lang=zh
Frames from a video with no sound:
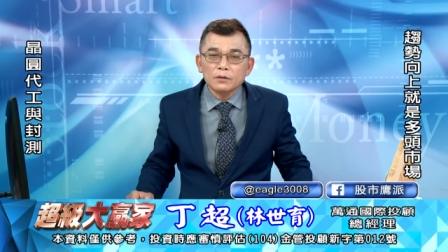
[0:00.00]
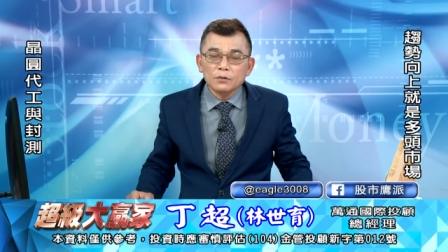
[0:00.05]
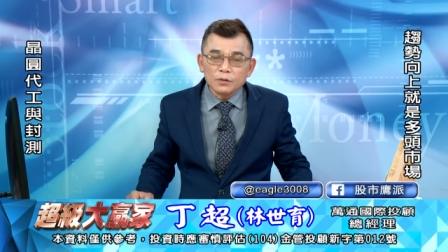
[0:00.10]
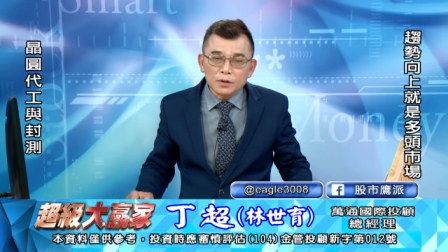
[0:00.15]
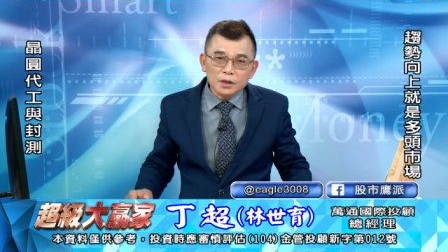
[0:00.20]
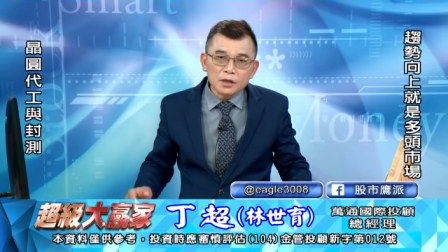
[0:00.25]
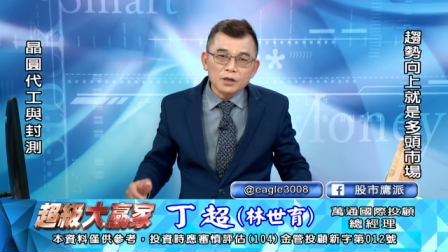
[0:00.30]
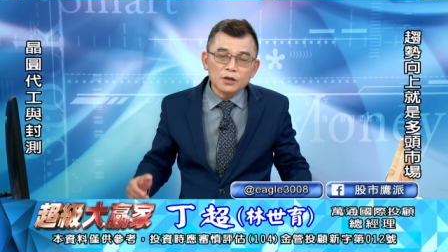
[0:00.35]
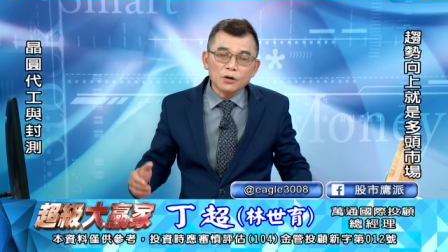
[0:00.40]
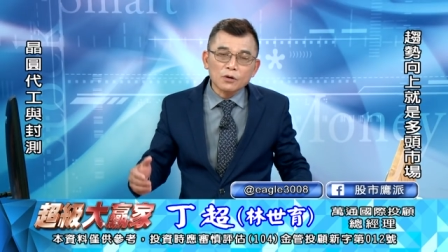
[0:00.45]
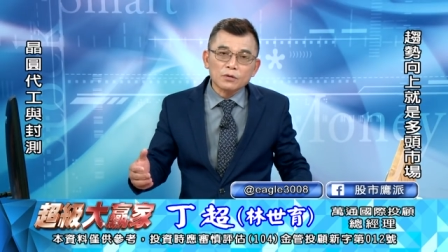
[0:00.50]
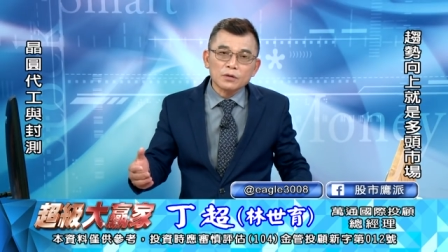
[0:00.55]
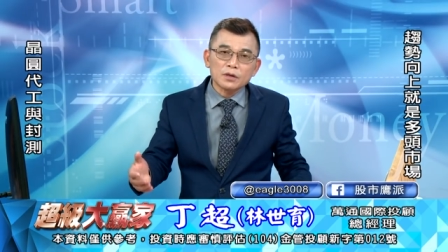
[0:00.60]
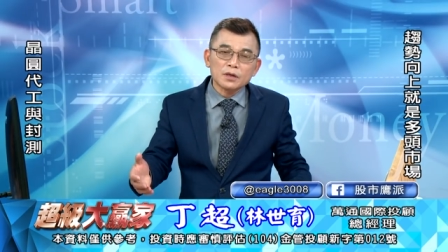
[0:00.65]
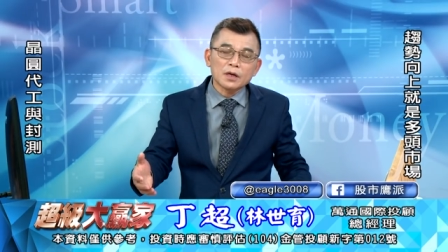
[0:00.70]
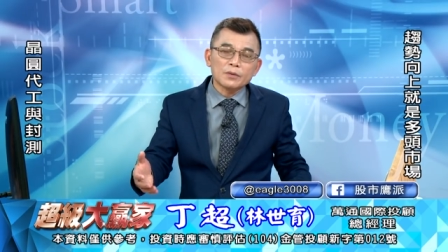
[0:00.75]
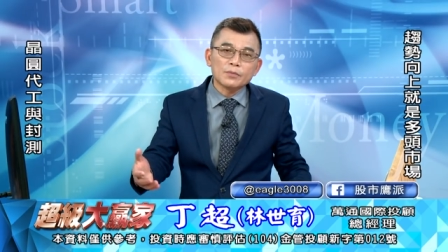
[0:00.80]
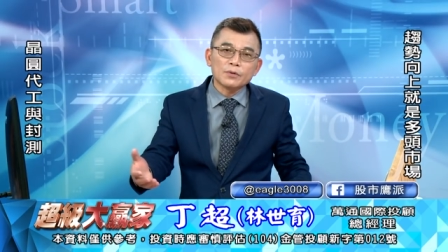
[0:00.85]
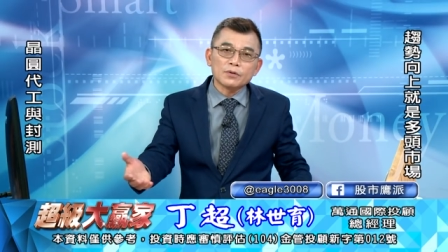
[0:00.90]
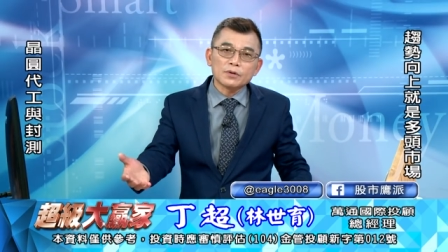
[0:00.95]
有去恭
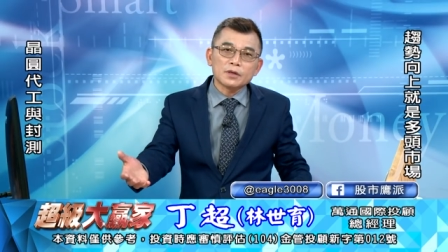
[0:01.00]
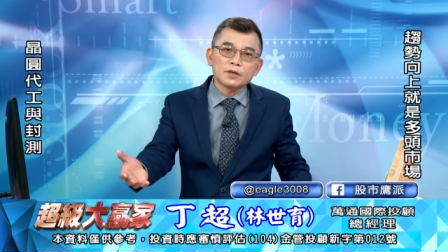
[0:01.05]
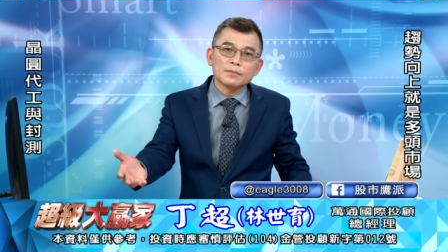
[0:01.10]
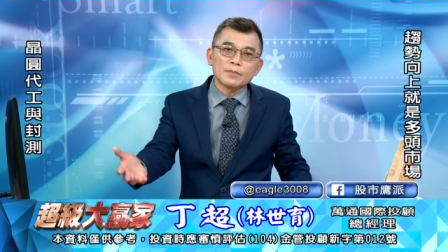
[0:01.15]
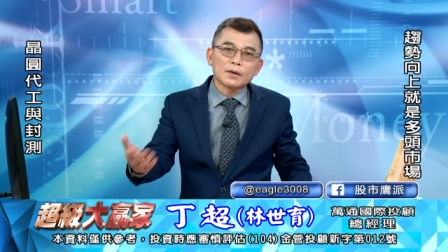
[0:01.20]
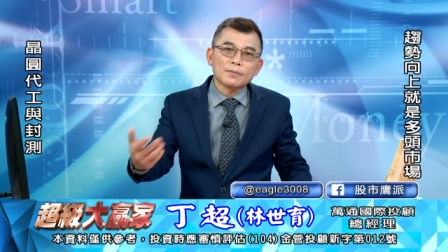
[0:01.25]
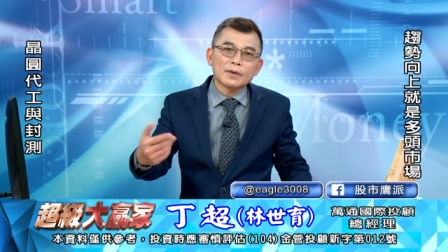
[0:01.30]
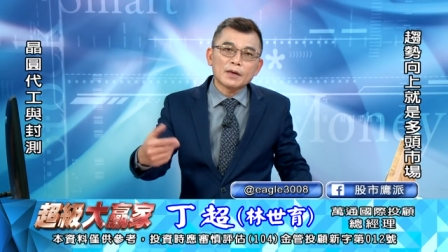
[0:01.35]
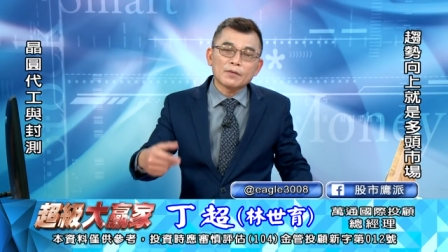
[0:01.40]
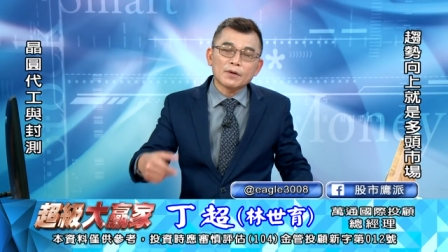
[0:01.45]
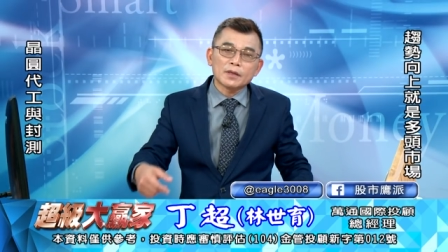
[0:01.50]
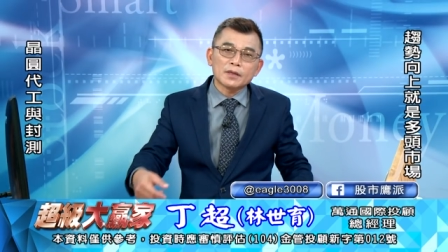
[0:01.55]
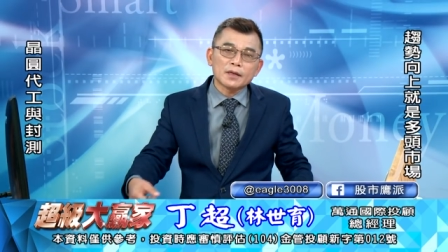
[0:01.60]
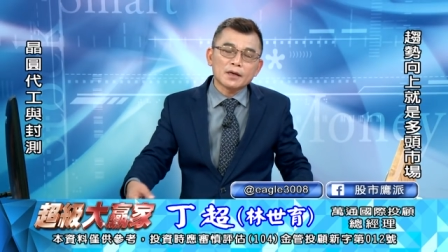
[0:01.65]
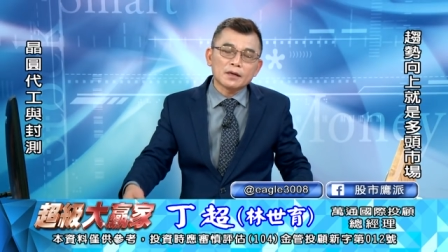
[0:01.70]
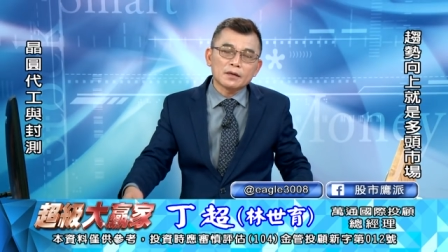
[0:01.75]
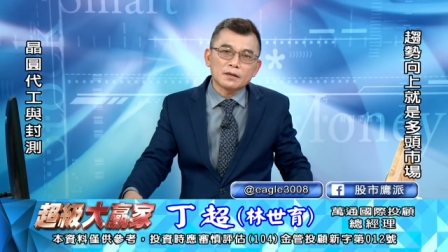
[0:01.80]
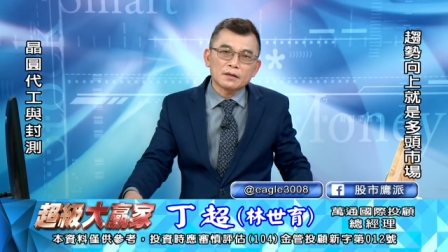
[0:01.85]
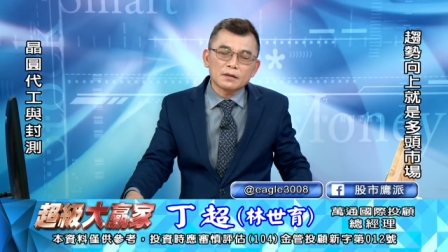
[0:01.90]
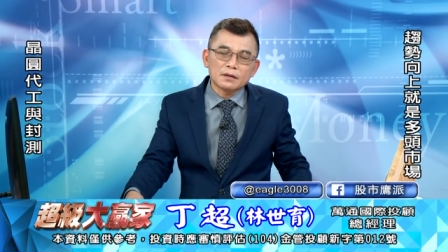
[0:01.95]
喜啊，无去慢慢反
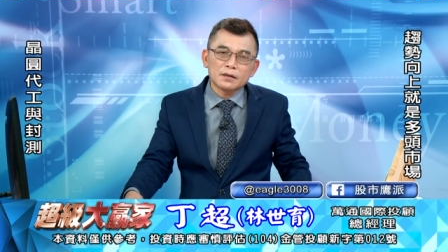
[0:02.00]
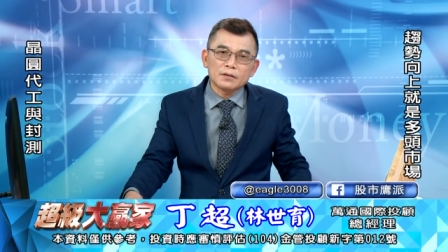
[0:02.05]
弹，